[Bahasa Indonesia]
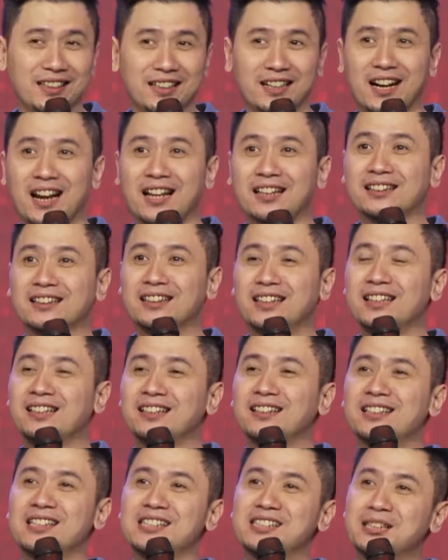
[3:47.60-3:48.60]

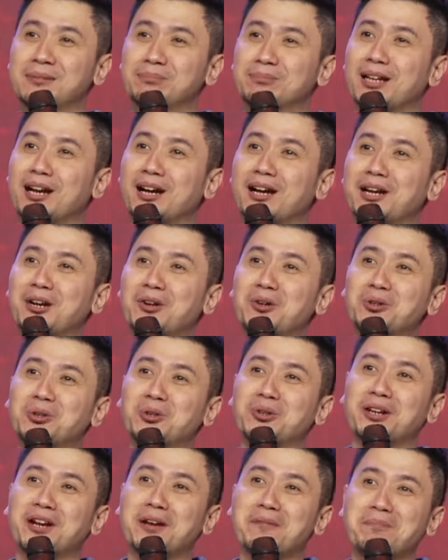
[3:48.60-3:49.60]
Ranting diciptakan
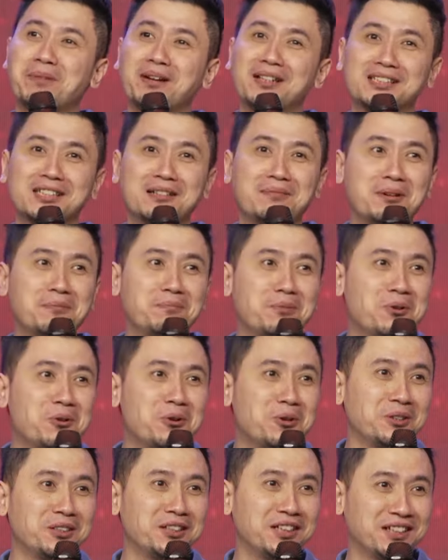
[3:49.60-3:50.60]
untuk nempel sama
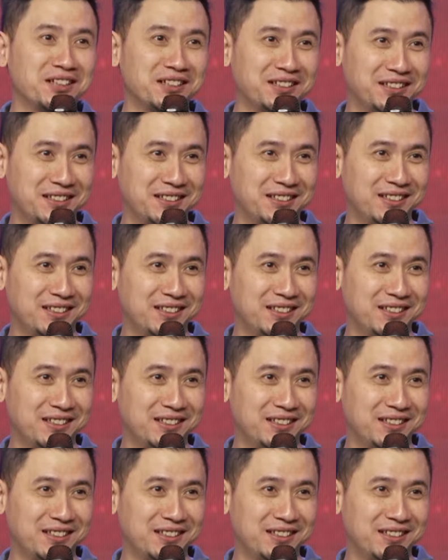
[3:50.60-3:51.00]
pohonnya.